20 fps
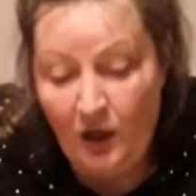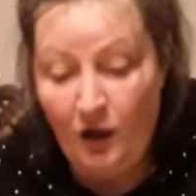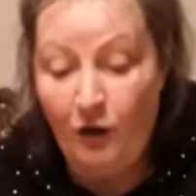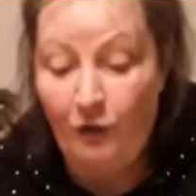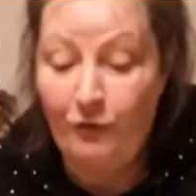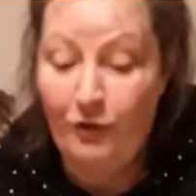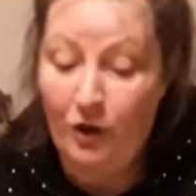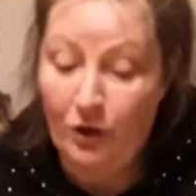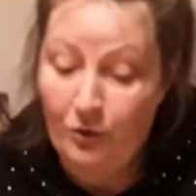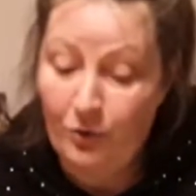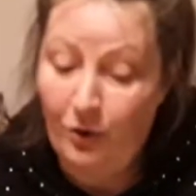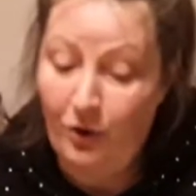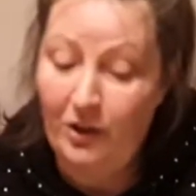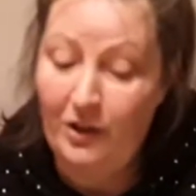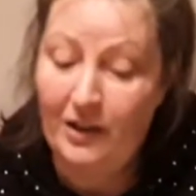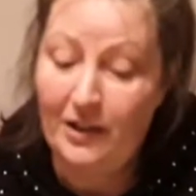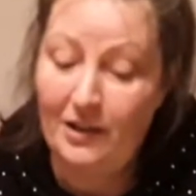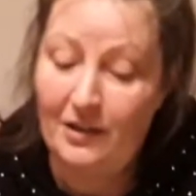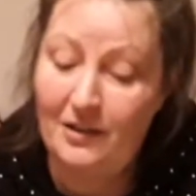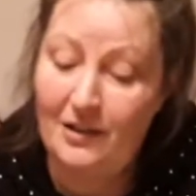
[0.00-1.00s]
Frau
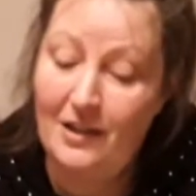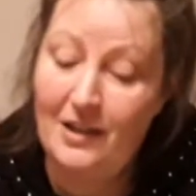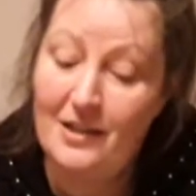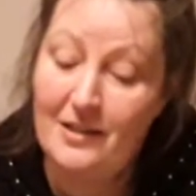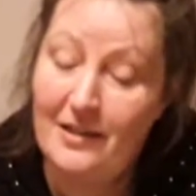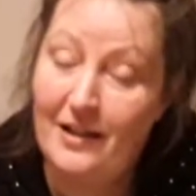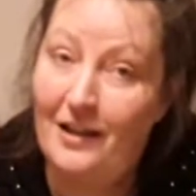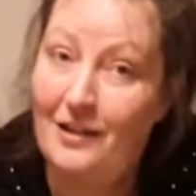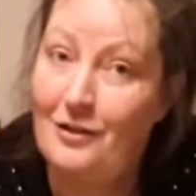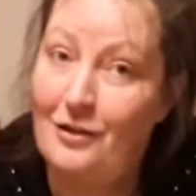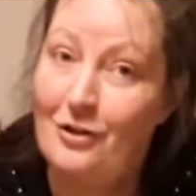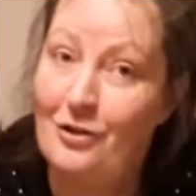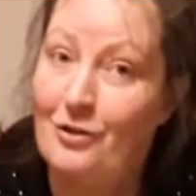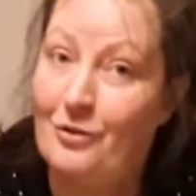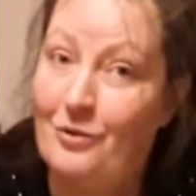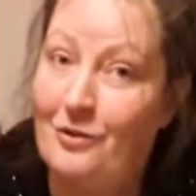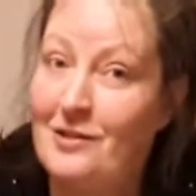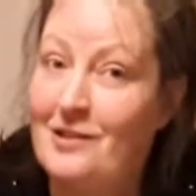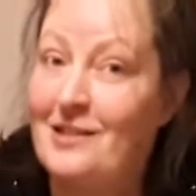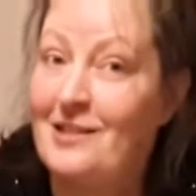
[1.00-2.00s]
Königin, ihr seid die
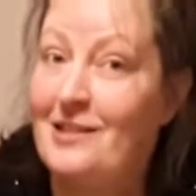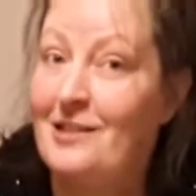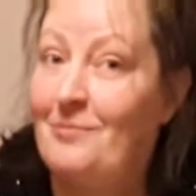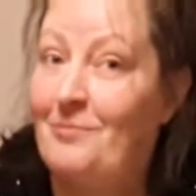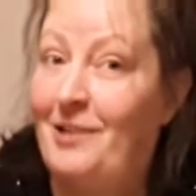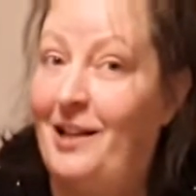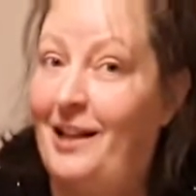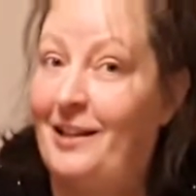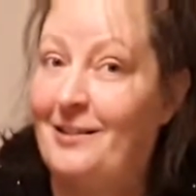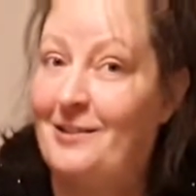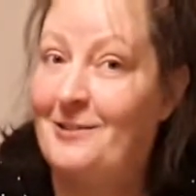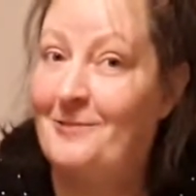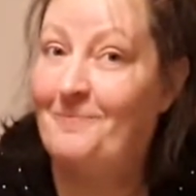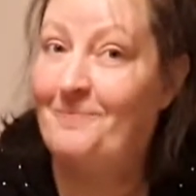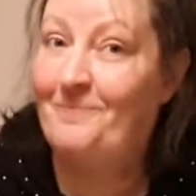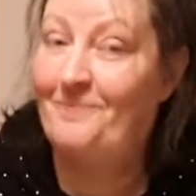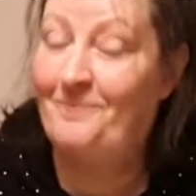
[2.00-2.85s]
Schönste im Land.